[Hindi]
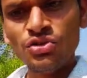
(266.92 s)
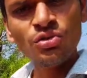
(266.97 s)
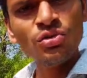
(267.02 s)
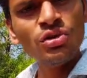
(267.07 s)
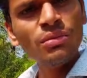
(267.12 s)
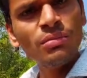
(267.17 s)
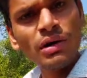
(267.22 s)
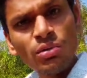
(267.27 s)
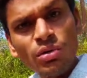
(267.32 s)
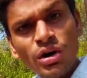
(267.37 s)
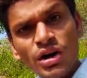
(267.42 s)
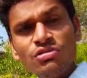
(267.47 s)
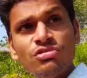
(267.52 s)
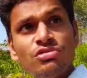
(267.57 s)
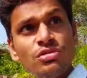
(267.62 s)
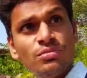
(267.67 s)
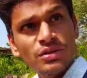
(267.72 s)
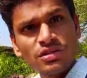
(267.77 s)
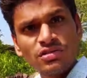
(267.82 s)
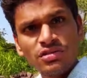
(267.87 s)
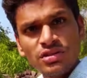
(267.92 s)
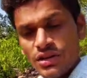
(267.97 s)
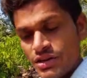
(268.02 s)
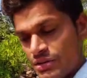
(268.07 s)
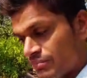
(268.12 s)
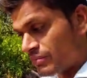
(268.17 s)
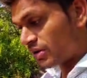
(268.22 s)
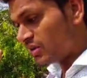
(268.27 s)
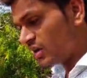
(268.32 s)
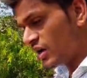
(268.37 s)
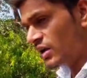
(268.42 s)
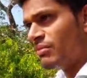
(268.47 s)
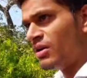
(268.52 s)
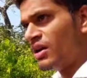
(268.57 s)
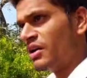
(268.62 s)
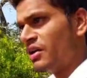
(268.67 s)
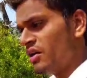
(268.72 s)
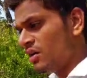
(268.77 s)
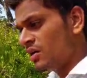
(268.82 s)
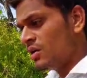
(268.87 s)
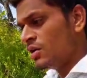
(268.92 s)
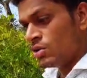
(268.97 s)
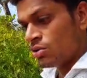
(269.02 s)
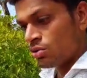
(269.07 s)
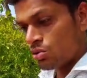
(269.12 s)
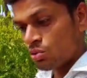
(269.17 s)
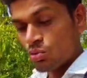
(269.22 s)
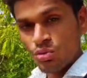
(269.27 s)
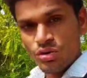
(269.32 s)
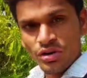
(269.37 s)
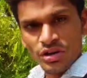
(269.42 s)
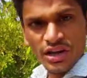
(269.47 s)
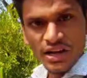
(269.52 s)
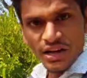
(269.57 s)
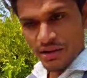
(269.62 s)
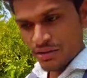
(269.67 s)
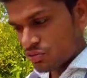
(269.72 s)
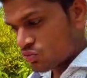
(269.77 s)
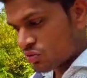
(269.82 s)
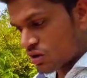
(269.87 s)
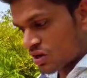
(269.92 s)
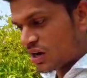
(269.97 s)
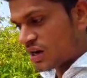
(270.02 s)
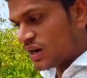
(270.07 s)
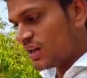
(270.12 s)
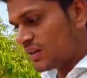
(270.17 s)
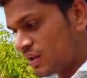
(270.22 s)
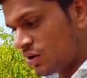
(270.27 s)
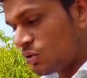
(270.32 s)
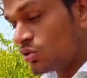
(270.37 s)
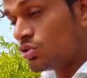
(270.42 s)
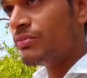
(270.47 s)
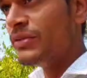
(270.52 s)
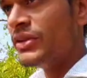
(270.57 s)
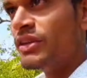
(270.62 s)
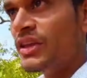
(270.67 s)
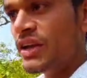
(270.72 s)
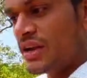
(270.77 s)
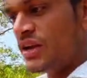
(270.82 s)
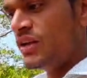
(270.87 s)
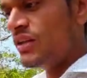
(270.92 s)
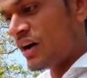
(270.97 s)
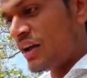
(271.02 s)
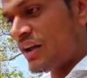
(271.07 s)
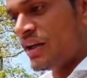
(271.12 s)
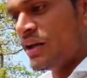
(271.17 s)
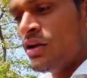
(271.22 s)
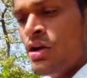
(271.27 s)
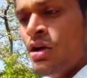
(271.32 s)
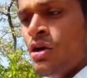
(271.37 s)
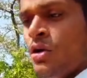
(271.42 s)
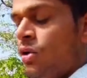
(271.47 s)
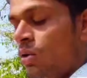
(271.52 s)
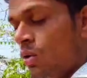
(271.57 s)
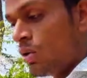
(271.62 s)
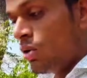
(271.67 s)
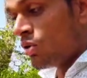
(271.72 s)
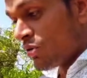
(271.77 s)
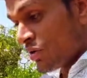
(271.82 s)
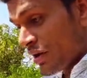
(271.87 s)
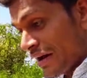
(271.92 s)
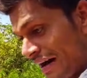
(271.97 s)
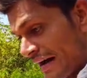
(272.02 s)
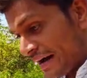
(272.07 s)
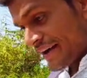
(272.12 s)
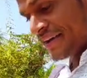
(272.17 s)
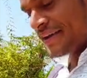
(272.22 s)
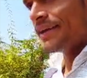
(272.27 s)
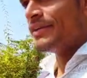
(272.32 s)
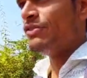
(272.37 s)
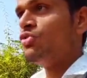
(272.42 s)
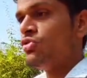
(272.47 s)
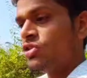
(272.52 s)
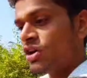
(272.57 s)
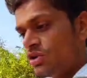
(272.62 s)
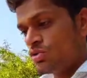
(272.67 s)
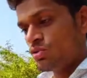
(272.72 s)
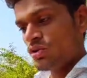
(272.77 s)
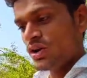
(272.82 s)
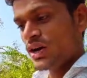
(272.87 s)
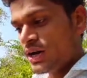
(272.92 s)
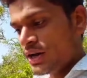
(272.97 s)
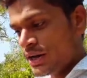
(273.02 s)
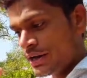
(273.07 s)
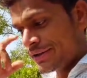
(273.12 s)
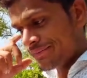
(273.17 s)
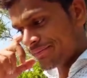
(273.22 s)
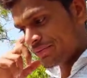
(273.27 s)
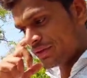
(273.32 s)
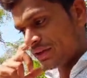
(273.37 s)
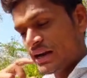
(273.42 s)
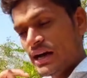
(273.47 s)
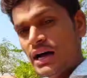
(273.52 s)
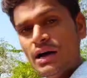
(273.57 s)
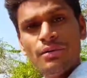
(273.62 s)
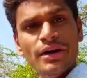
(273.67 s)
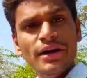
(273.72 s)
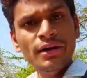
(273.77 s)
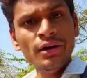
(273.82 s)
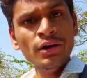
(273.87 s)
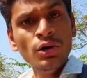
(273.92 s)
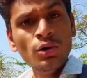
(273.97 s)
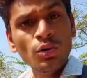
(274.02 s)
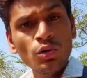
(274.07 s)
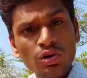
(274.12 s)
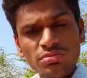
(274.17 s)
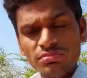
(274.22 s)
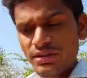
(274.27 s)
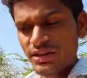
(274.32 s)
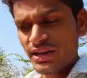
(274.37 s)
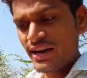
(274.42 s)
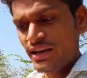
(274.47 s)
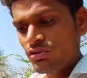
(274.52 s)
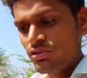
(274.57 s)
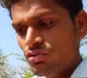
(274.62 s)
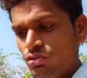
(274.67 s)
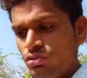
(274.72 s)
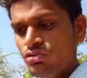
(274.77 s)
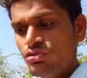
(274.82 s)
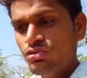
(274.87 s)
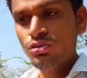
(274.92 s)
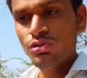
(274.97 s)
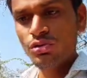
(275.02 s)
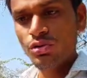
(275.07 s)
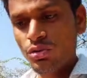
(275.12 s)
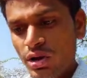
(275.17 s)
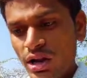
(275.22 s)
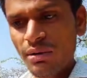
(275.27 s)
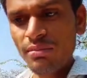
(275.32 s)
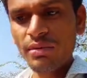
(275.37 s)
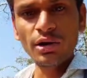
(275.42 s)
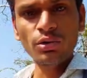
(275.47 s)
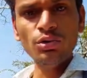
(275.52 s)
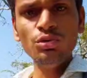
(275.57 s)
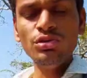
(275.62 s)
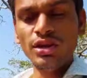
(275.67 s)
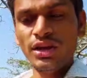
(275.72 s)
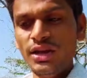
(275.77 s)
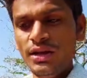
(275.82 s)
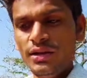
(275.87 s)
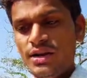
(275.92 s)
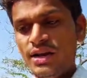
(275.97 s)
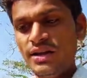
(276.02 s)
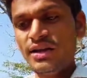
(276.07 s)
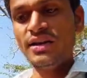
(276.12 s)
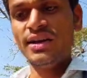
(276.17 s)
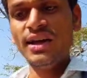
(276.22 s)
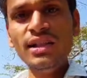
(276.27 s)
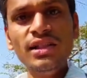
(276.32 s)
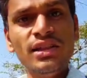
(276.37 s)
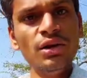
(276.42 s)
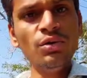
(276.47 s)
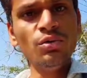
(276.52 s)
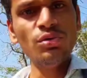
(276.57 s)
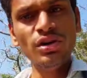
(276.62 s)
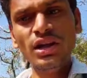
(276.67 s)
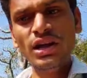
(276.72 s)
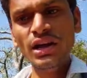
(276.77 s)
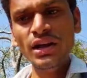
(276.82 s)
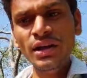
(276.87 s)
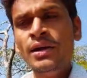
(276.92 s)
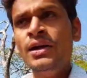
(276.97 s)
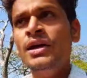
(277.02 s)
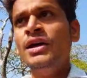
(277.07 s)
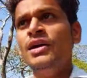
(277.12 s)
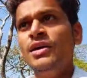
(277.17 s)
जिन्होंने भगवान सुमित से वरदान मांगे तो उनके जो अखाड़ा था उसमें देखे जा रहे हैं और आके जो कटोरा तालाब है उसमें जा रहे हैं तो जो ढोला मारू थे राजा नल थे उनने